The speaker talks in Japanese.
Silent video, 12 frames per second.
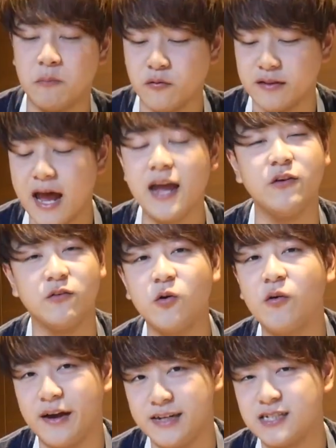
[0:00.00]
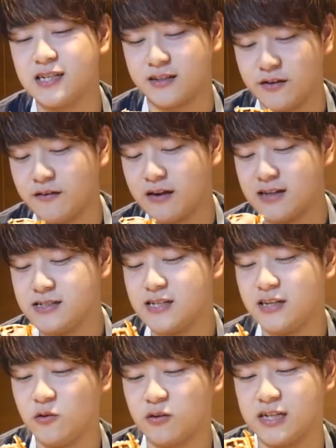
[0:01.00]
はもうないよどっか行っちゃってる完
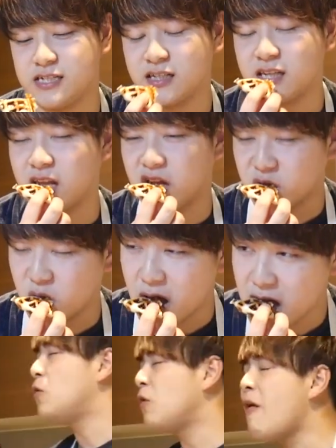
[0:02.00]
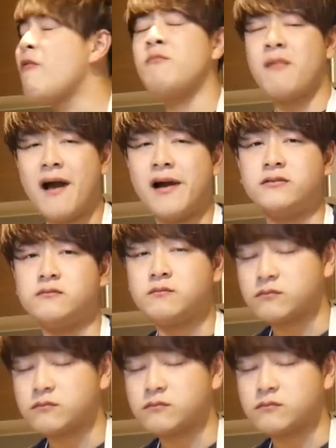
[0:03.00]
全にどっか行っちゃってんだけどこれはうまい